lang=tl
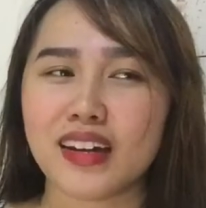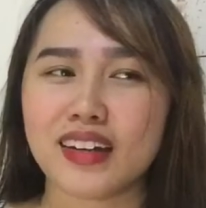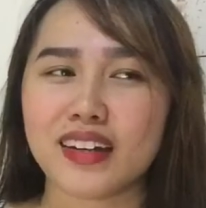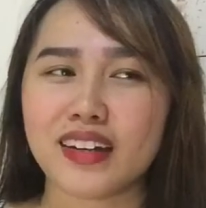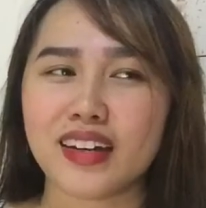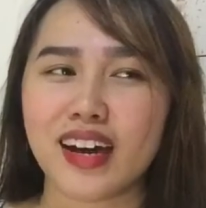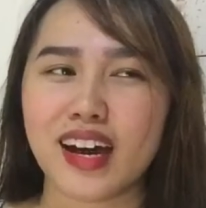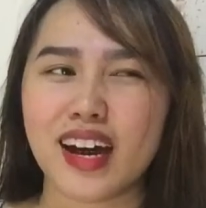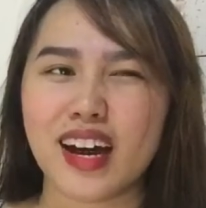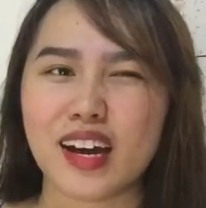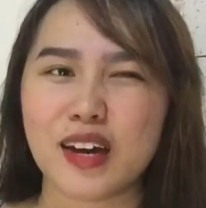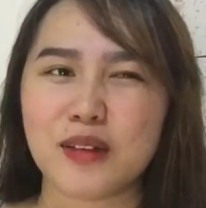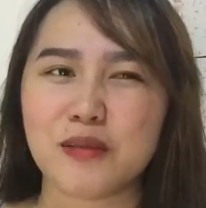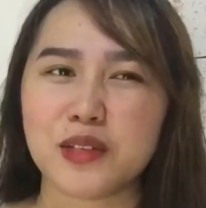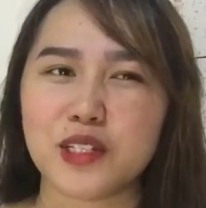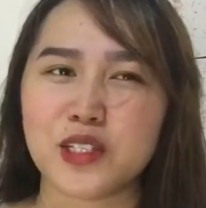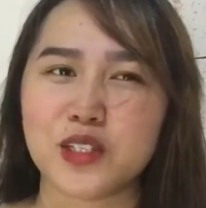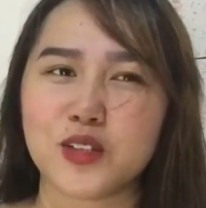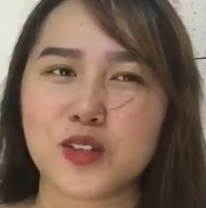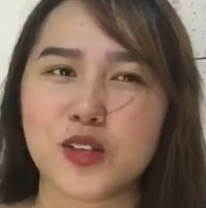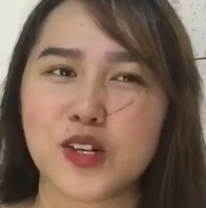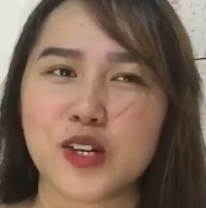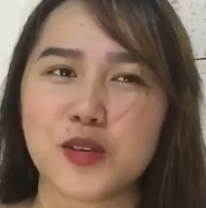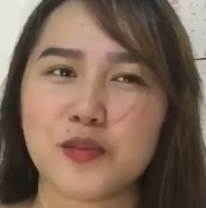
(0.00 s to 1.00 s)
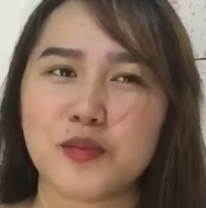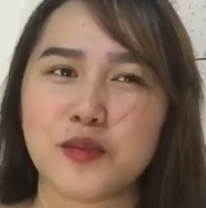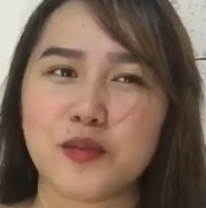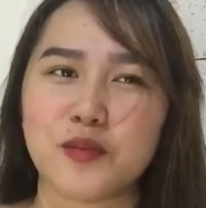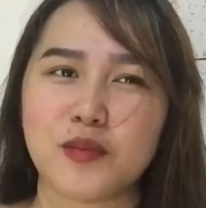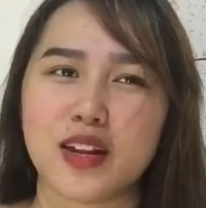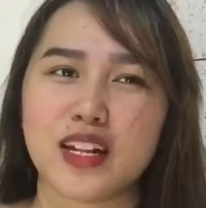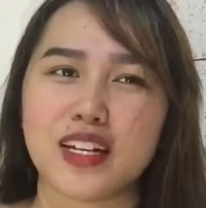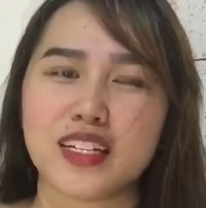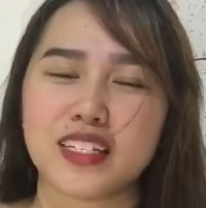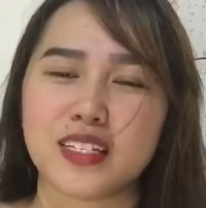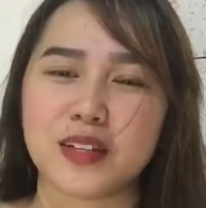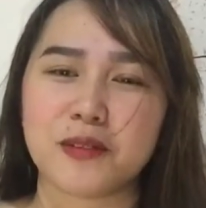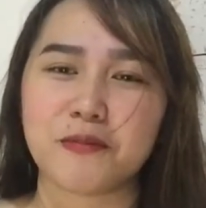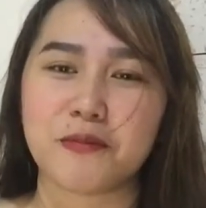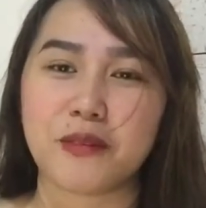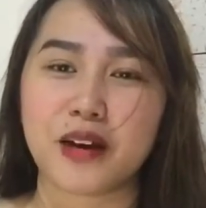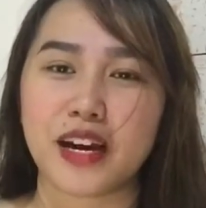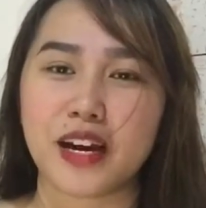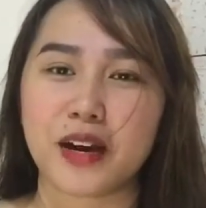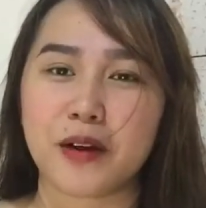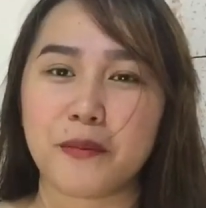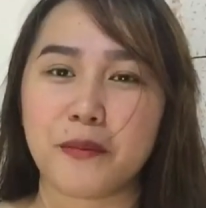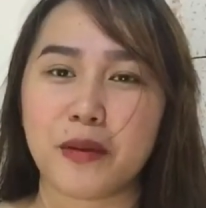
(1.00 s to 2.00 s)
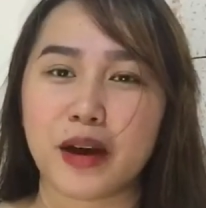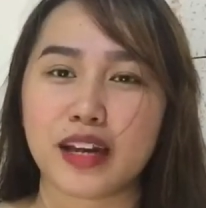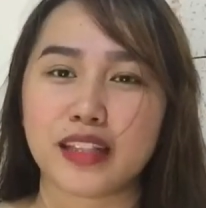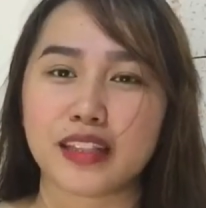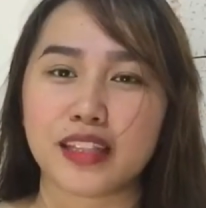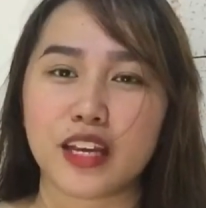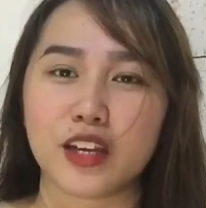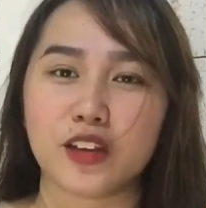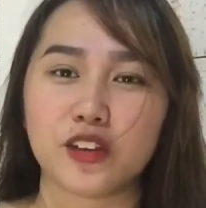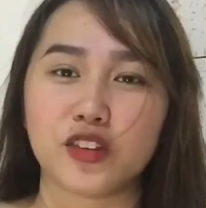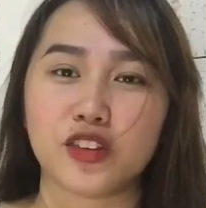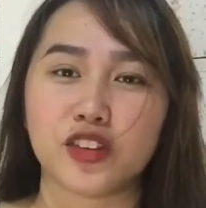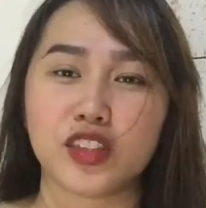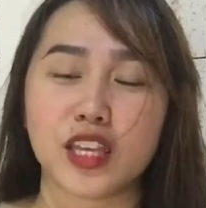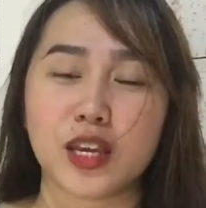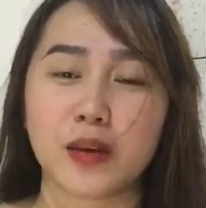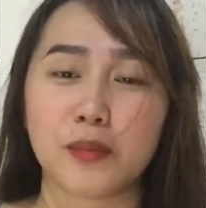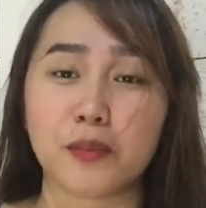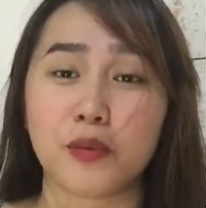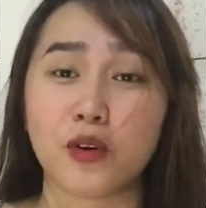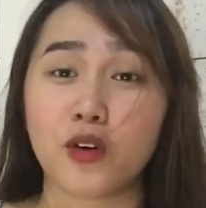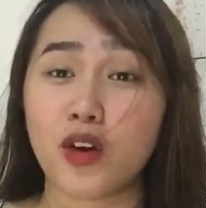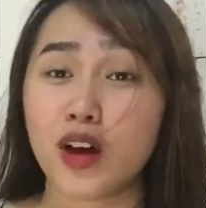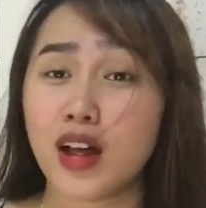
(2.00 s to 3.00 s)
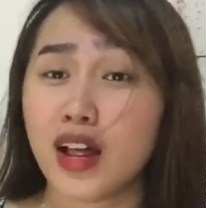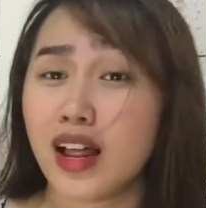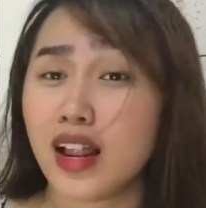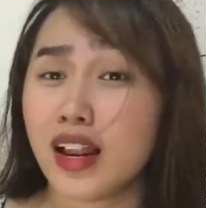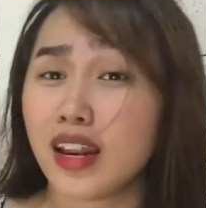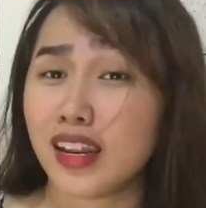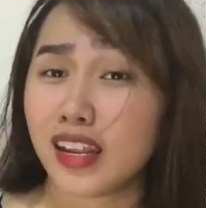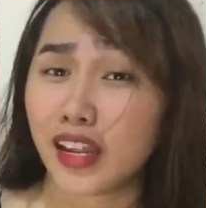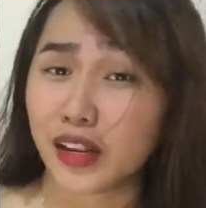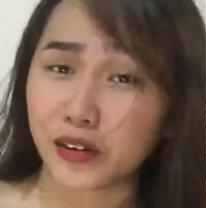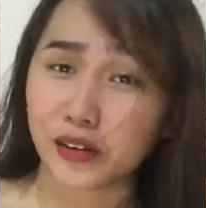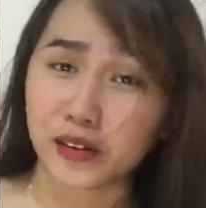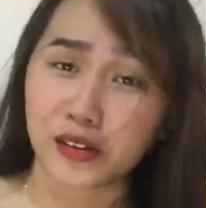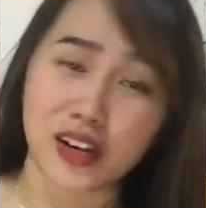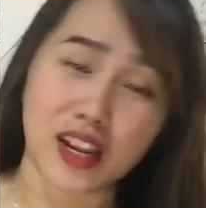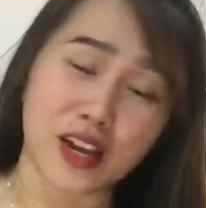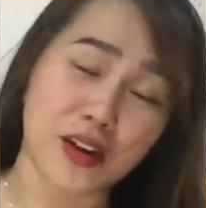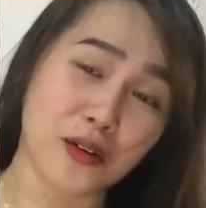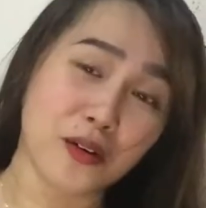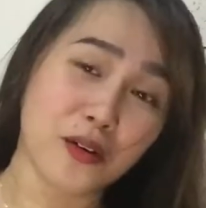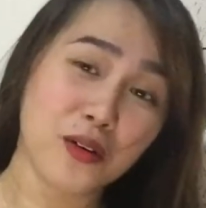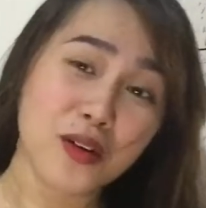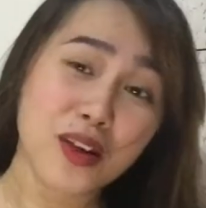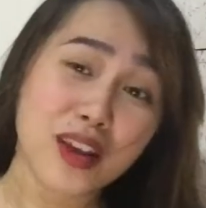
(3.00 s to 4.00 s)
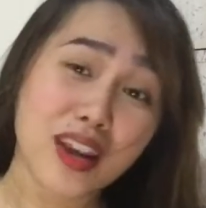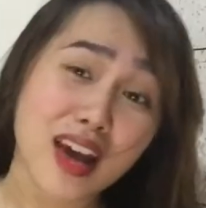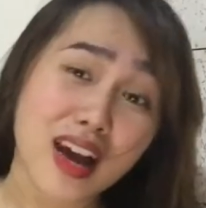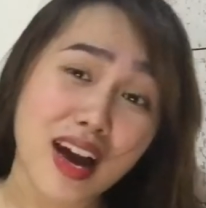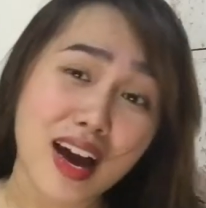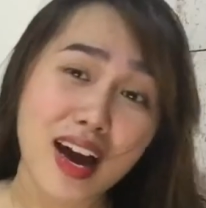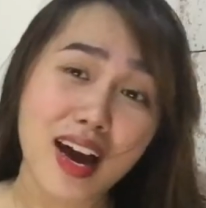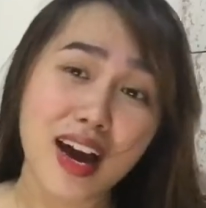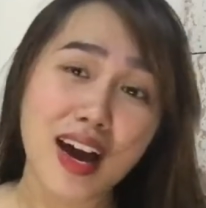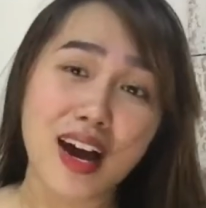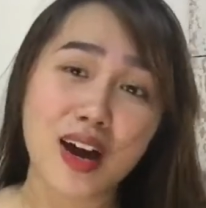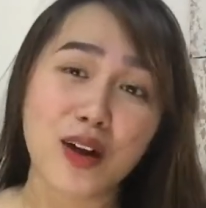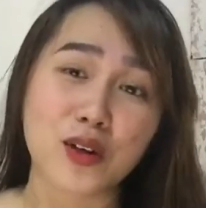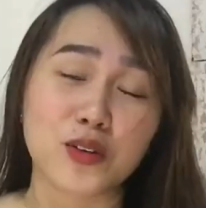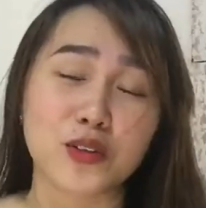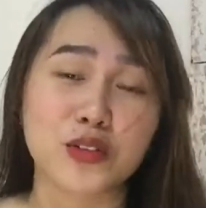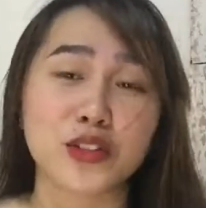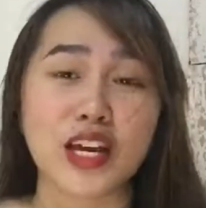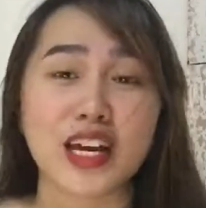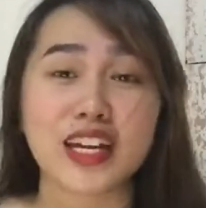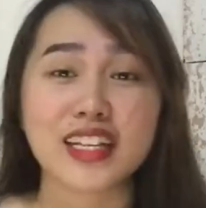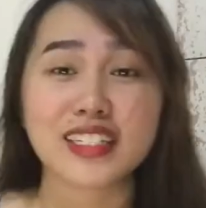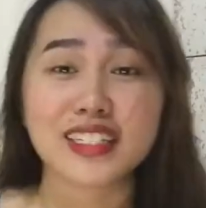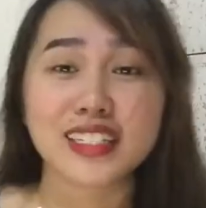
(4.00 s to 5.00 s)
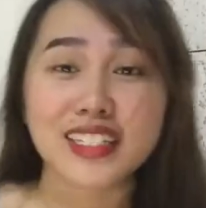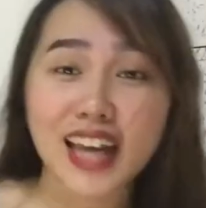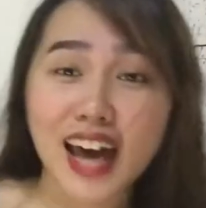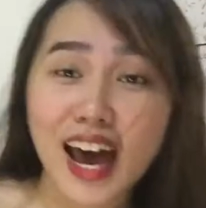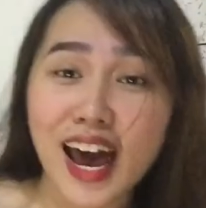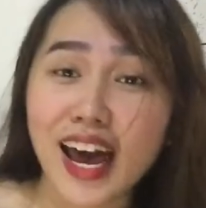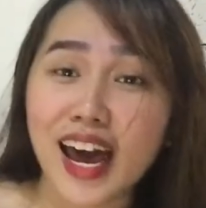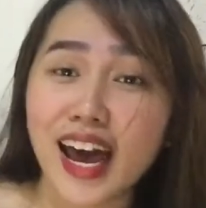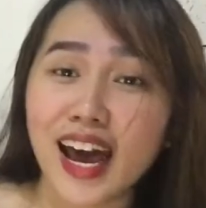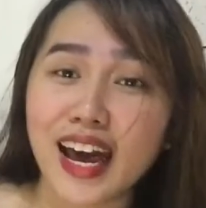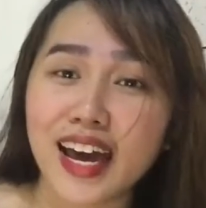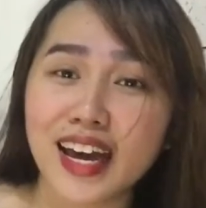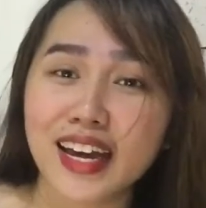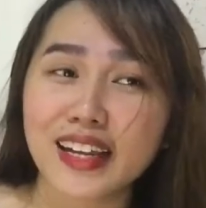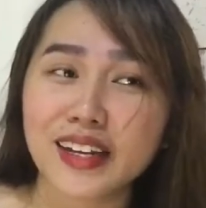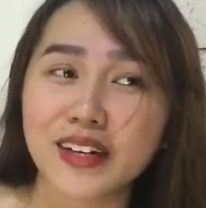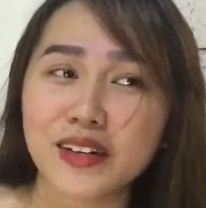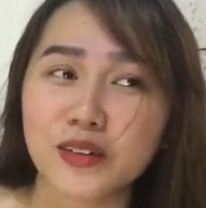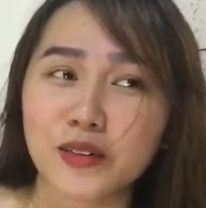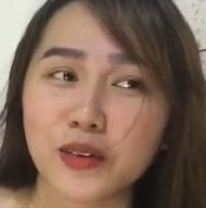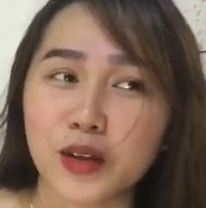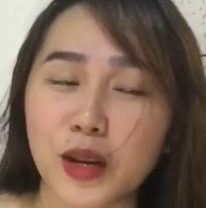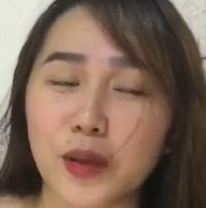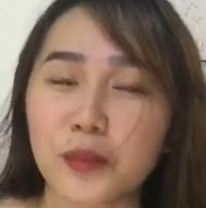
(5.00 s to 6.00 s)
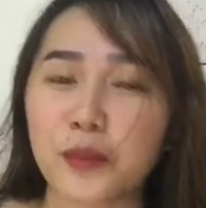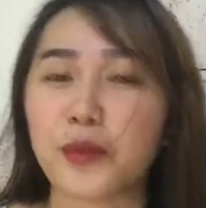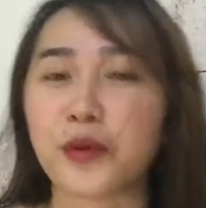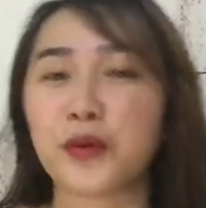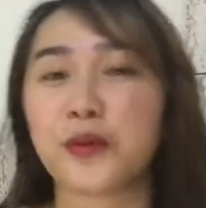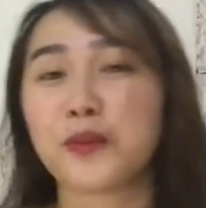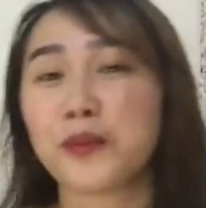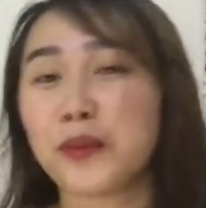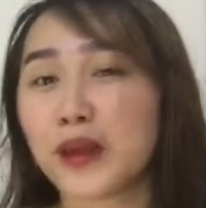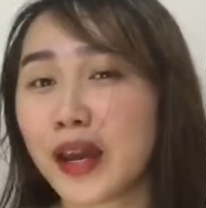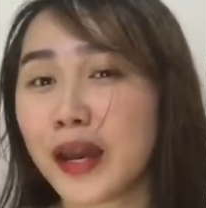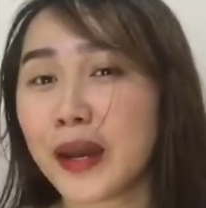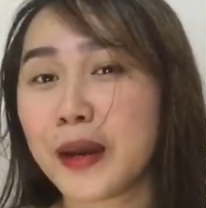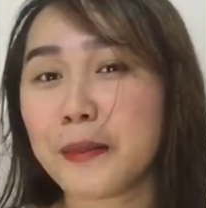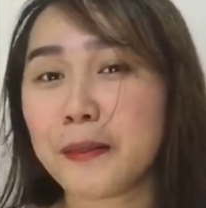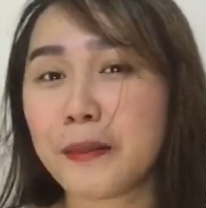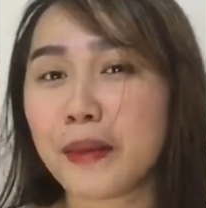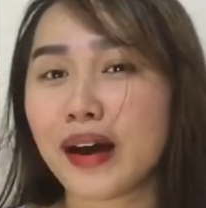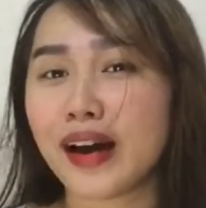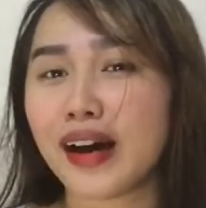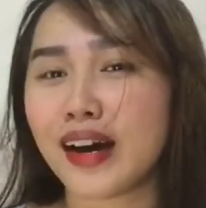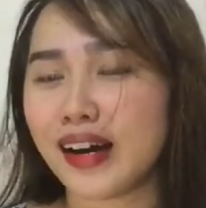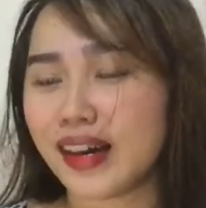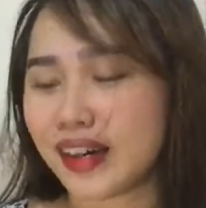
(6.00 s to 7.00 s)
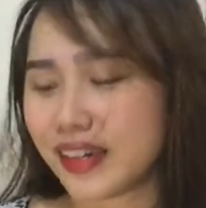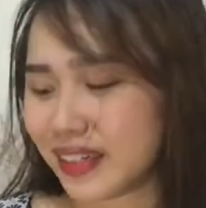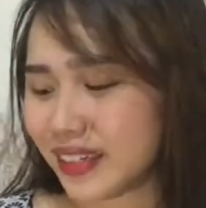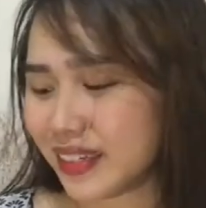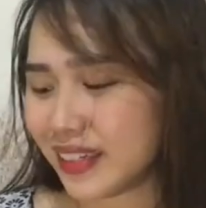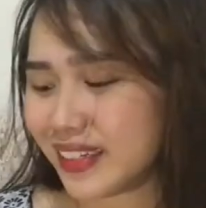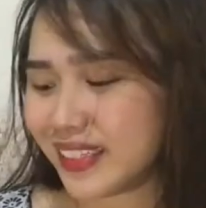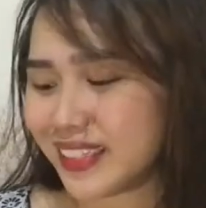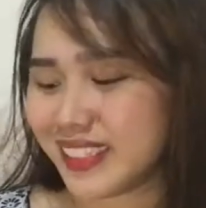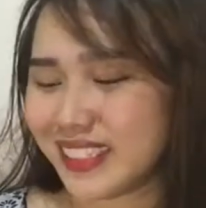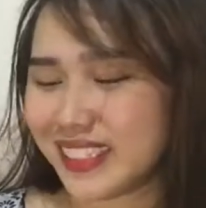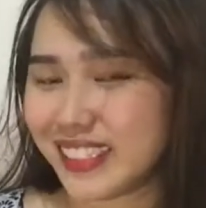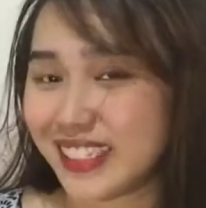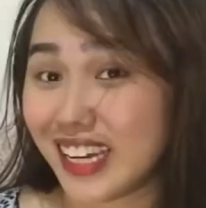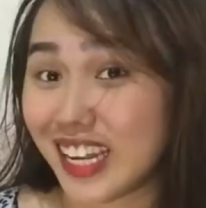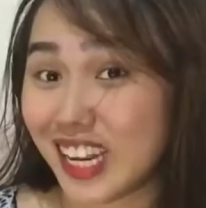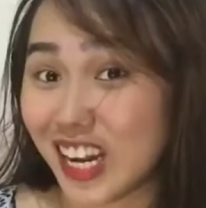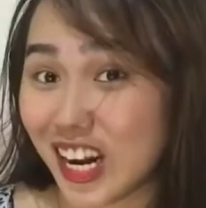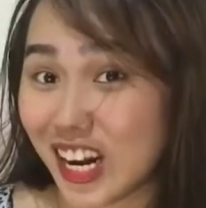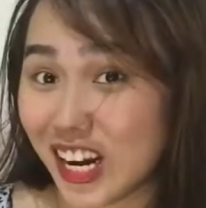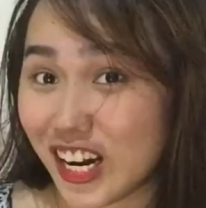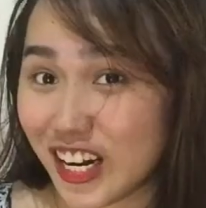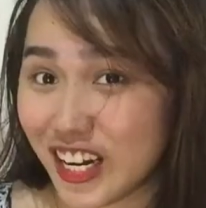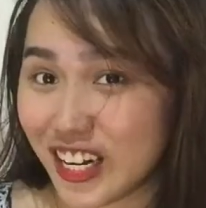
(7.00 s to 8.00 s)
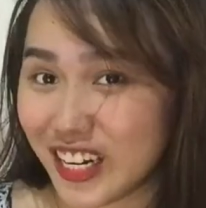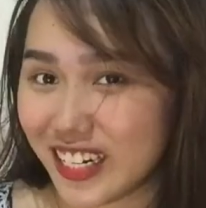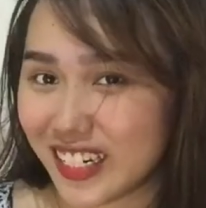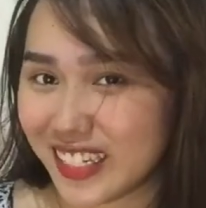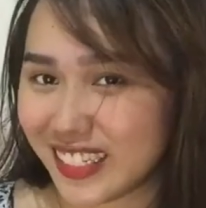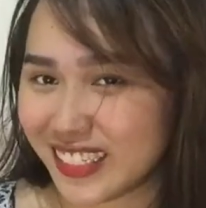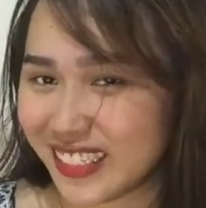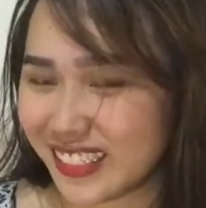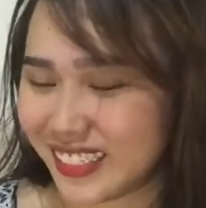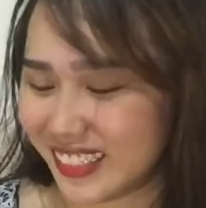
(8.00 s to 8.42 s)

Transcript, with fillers: nakakamiss tuloy bumalik sa pagkabata. Yung tipong laro-laro na, kung saan-saan, walang problema. Ganun.